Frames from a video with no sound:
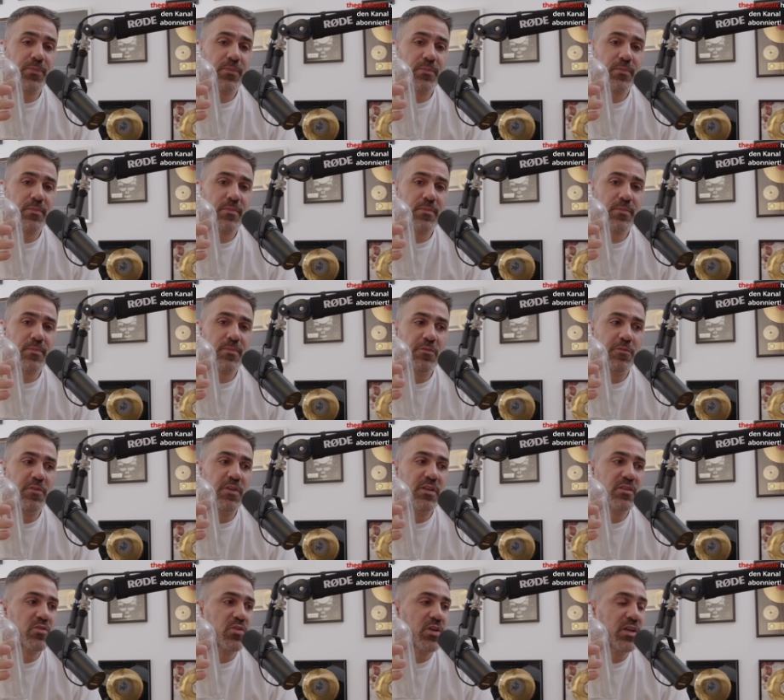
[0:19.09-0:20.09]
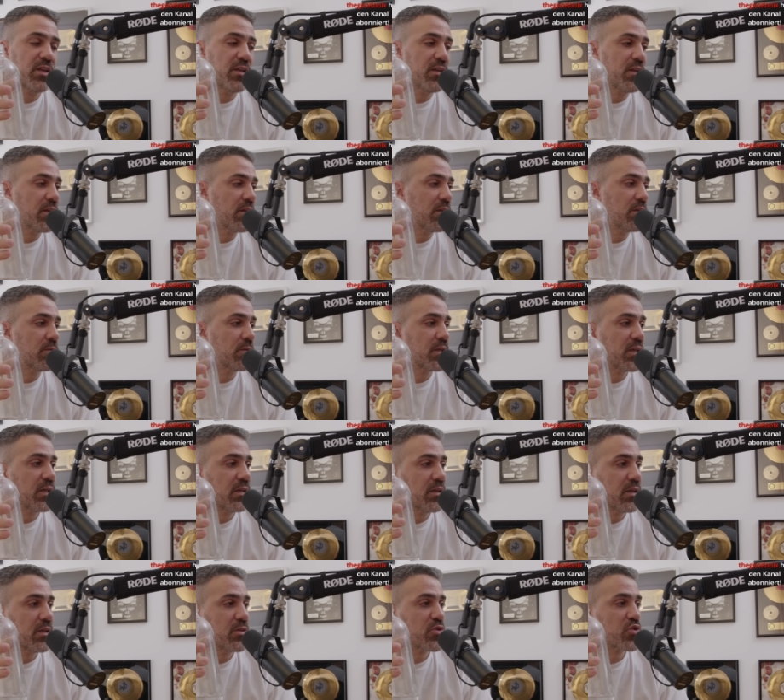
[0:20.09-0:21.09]
Hm, viel zu erledigen,
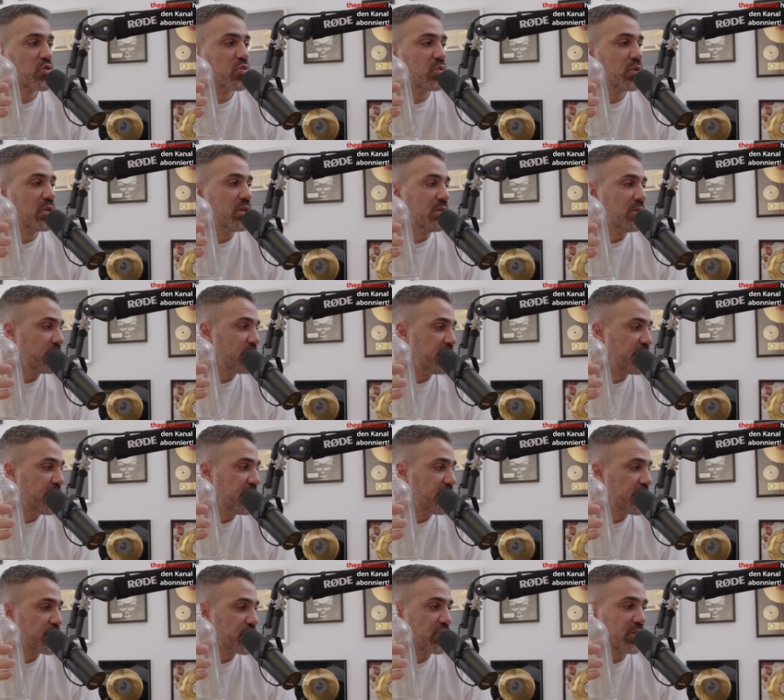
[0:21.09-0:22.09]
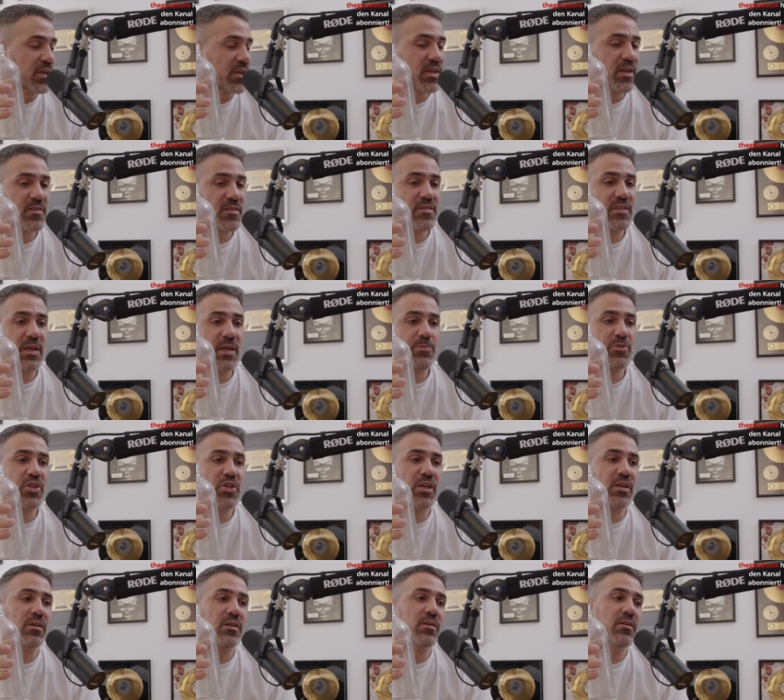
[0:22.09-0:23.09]
Kinder in die Schule, vier verschiedene Klassen
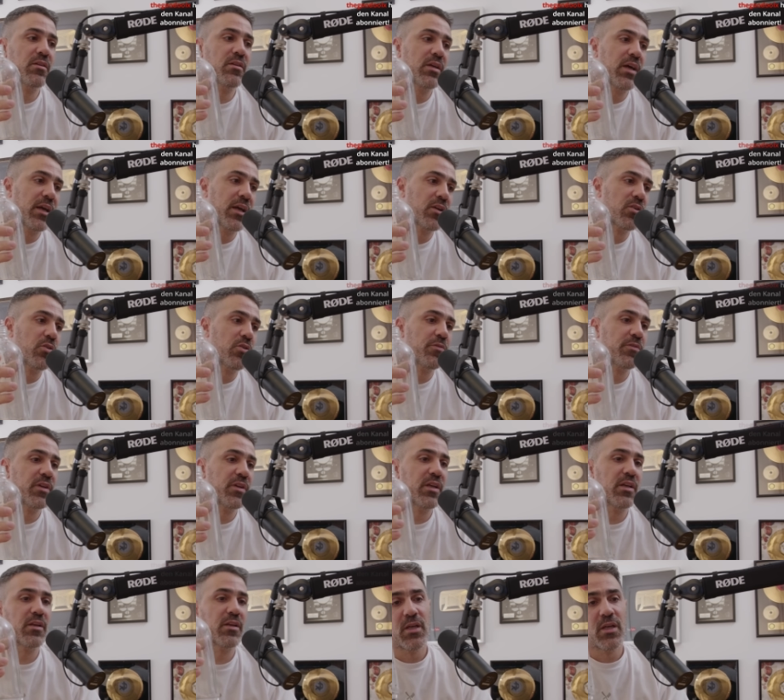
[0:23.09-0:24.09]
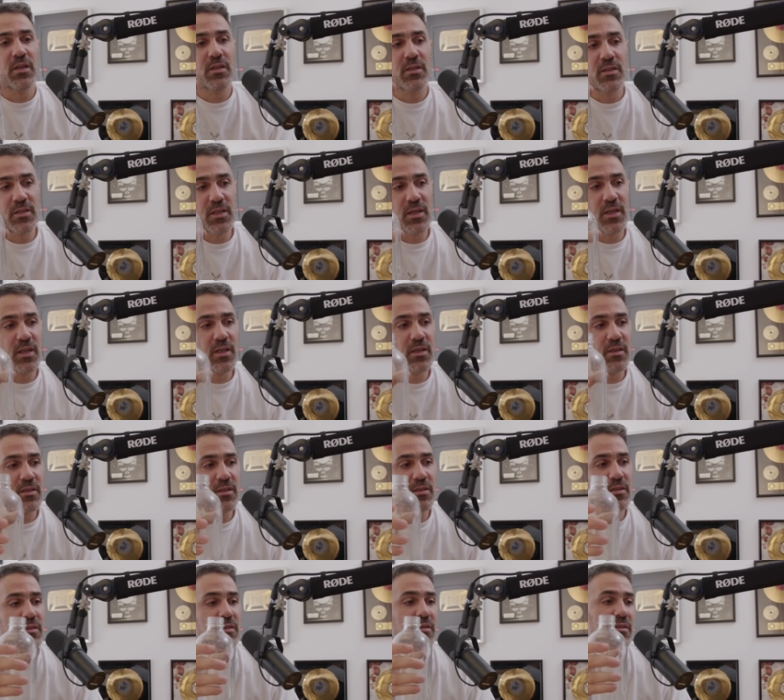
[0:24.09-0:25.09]
abchecken, einkaufen gehen, die
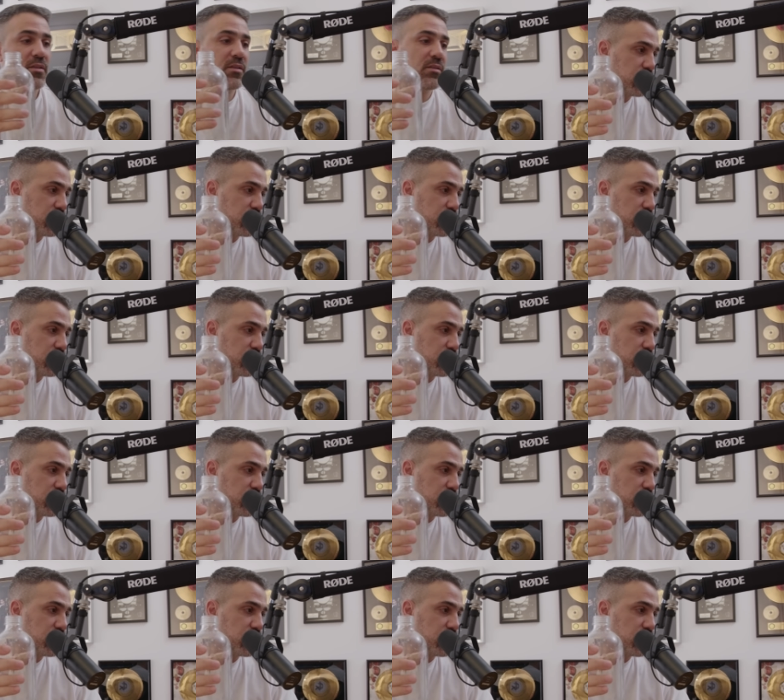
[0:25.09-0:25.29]
Drillinge,